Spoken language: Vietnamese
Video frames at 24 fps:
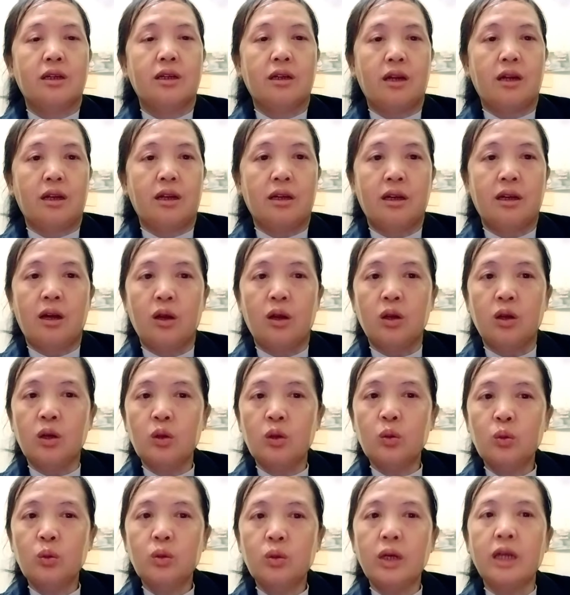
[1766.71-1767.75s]
còn là họ
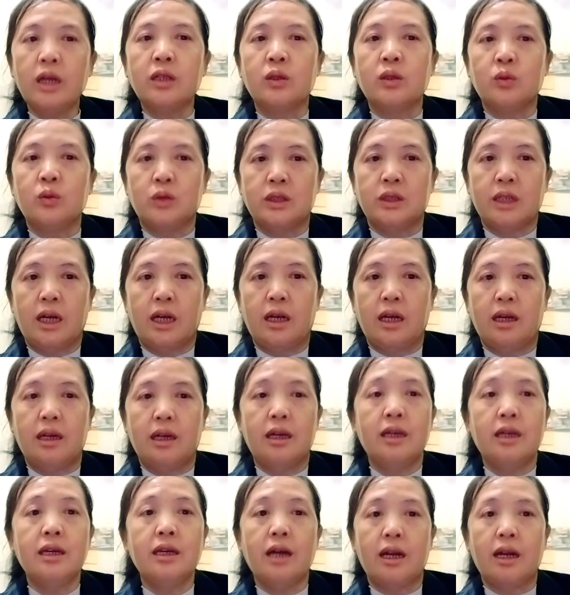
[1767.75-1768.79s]
lưu này tu sai
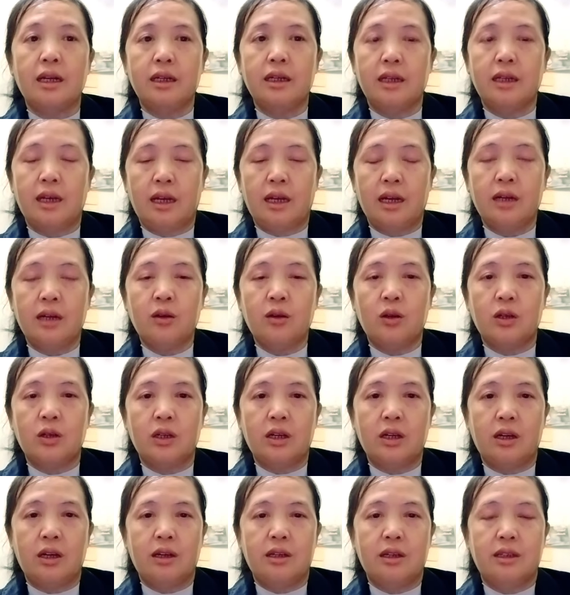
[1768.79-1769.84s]
ý à li đẩy lá
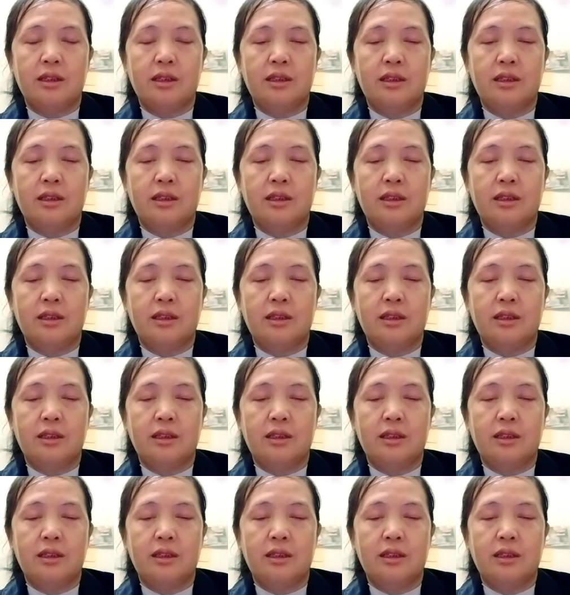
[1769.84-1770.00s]
con nó